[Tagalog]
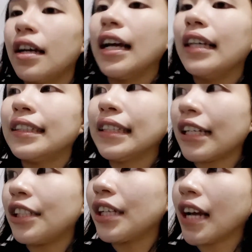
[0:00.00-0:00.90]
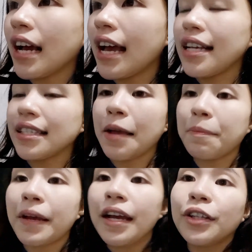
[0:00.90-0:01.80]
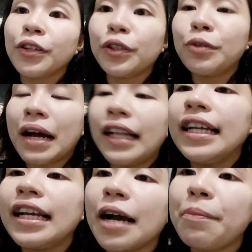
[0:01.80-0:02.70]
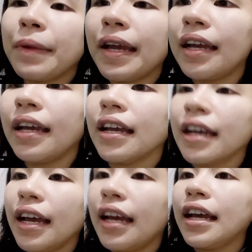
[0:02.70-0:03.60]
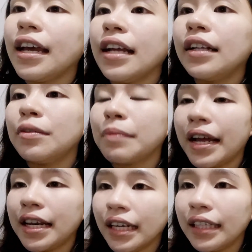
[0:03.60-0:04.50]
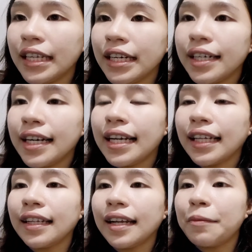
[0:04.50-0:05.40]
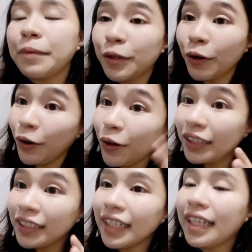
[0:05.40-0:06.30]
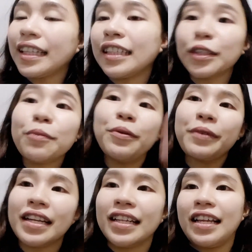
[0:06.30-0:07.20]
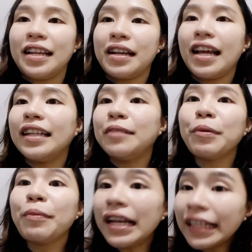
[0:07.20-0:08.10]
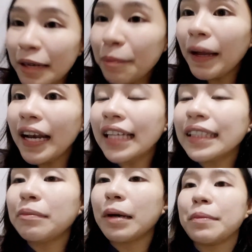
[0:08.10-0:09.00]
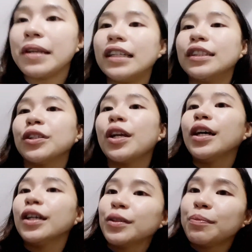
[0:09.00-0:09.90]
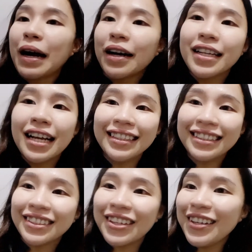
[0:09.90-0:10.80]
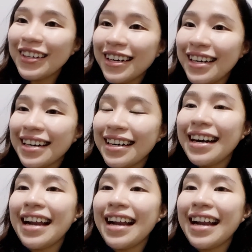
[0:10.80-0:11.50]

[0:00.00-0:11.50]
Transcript: Estancia, SM. Doon dumaan din kami. And, kumain, nag-dinner na lang din kami doon. Saglit, tas umuwi na din. And, bumili din pala si Mami ng bagay niyang stroller.